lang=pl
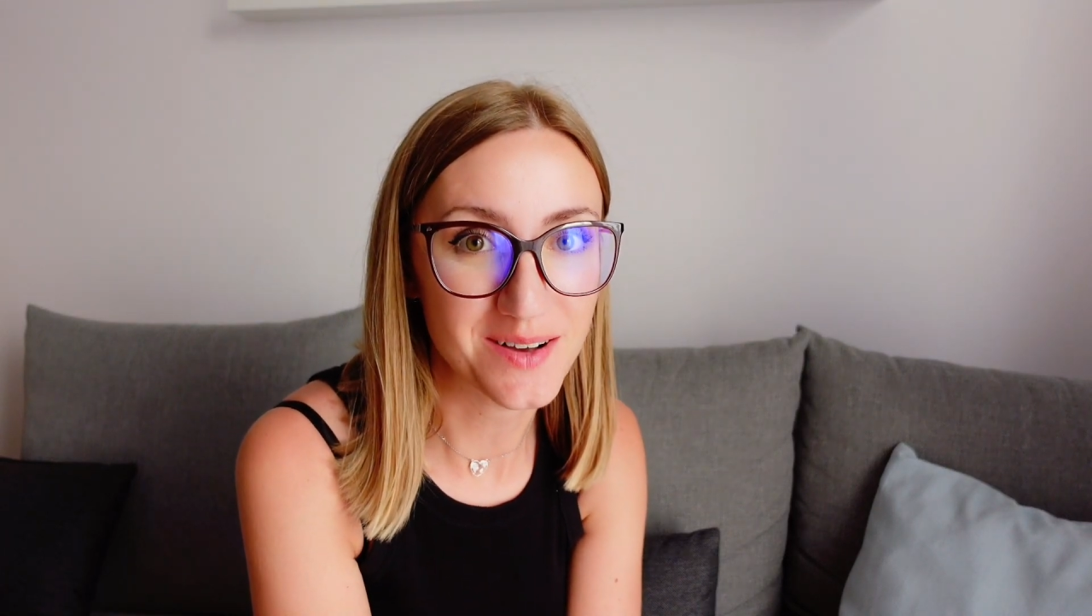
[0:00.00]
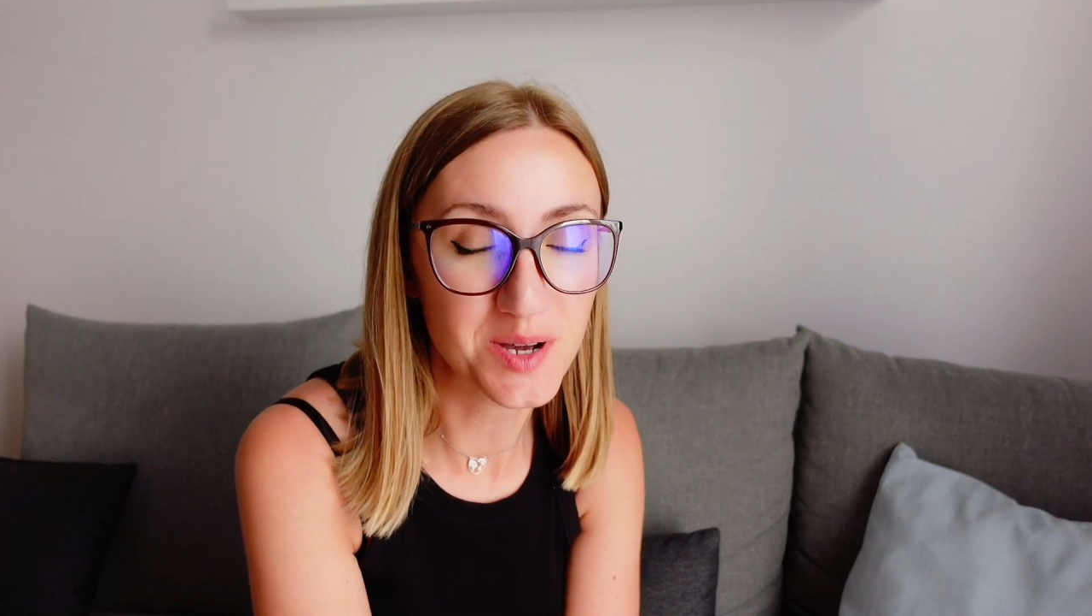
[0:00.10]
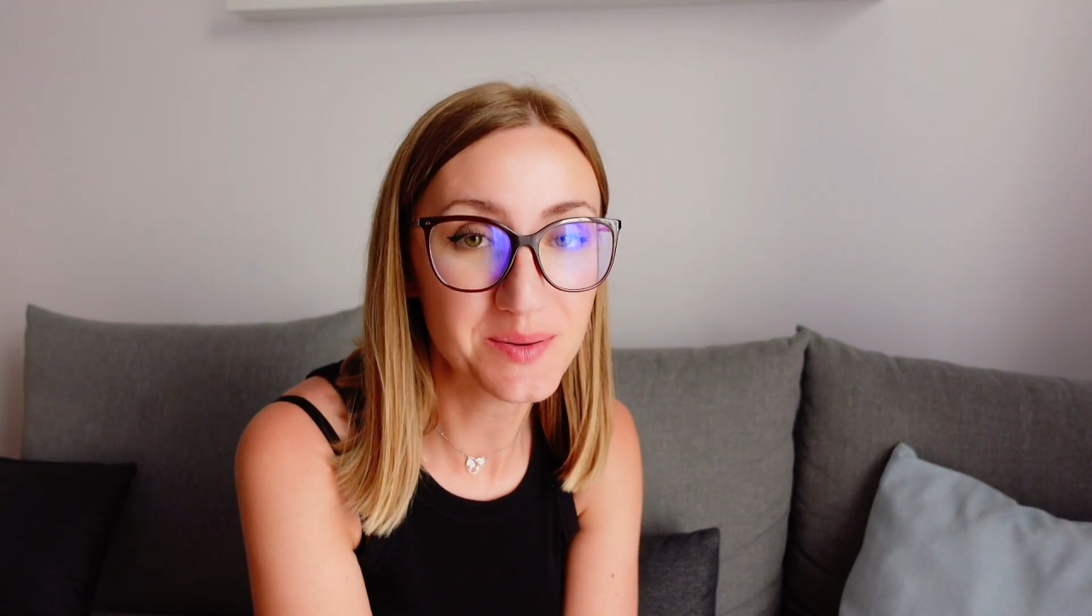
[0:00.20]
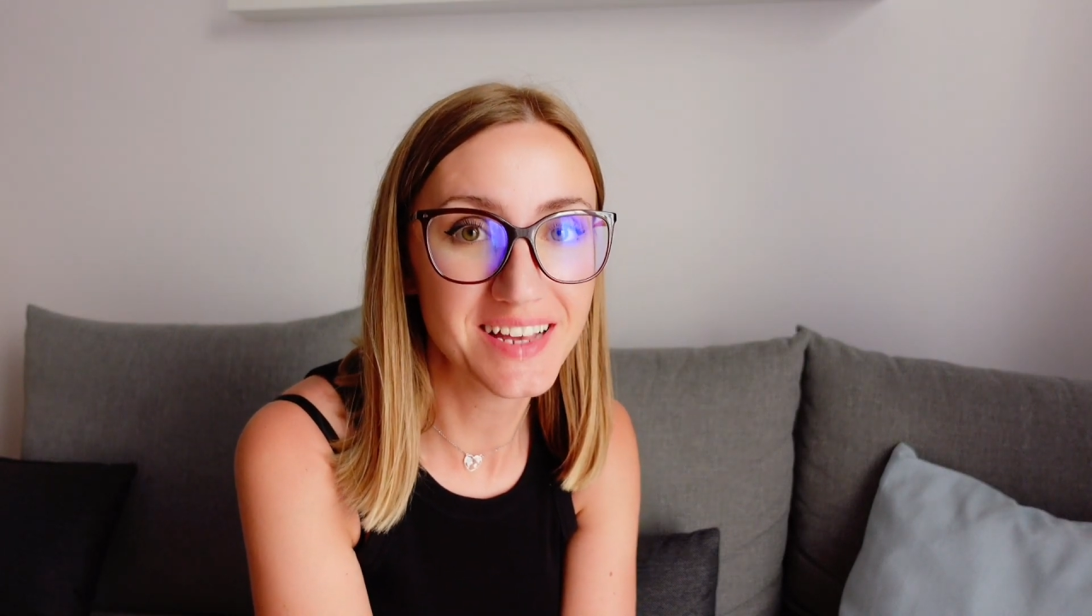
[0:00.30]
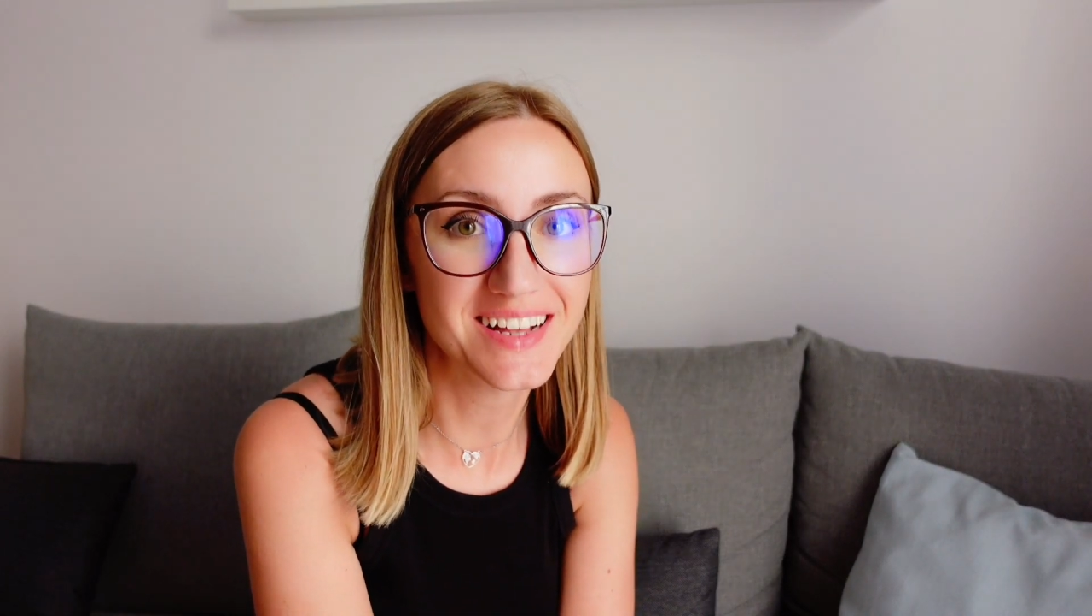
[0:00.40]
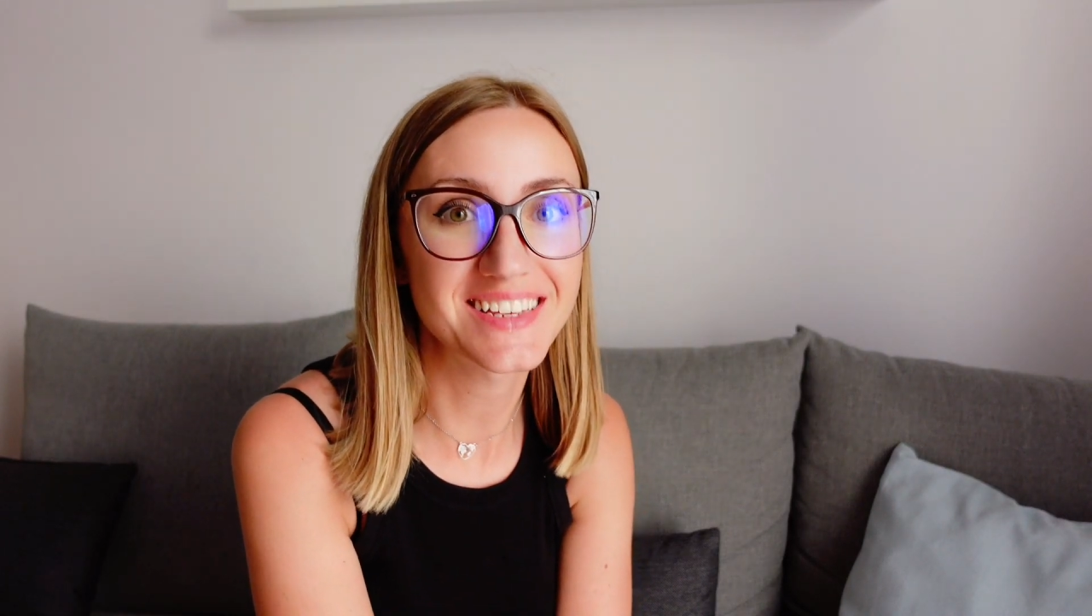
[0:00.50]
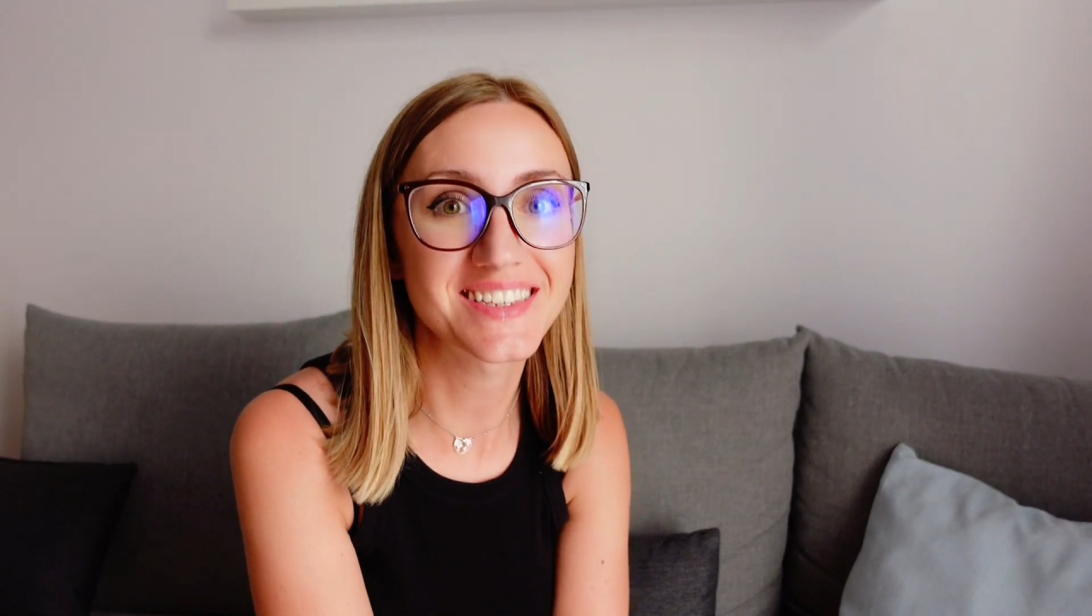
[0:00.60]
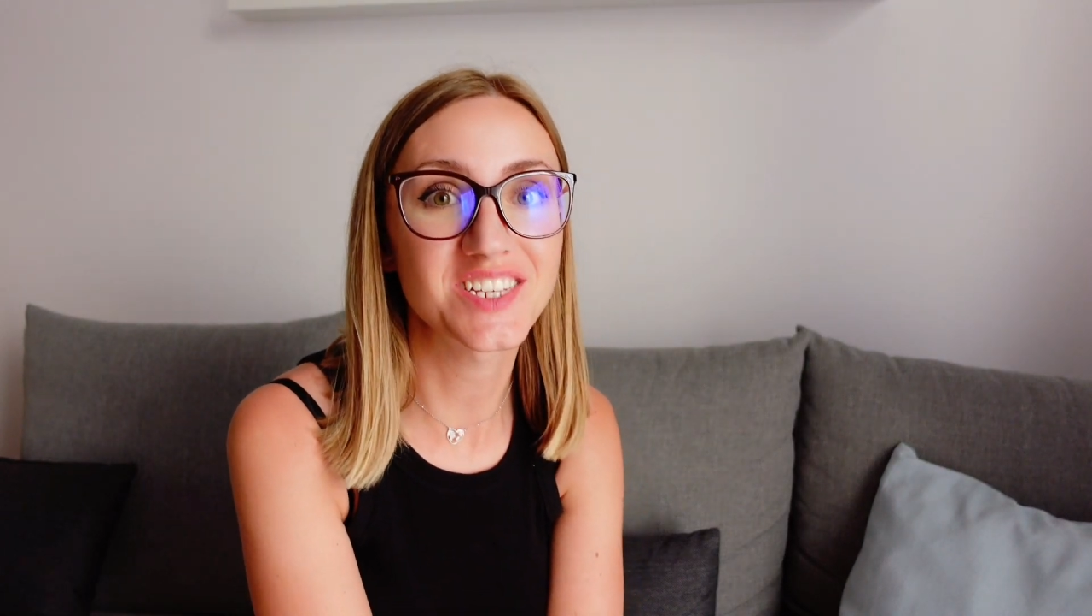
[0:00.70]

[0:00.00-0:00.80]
na moim kanale z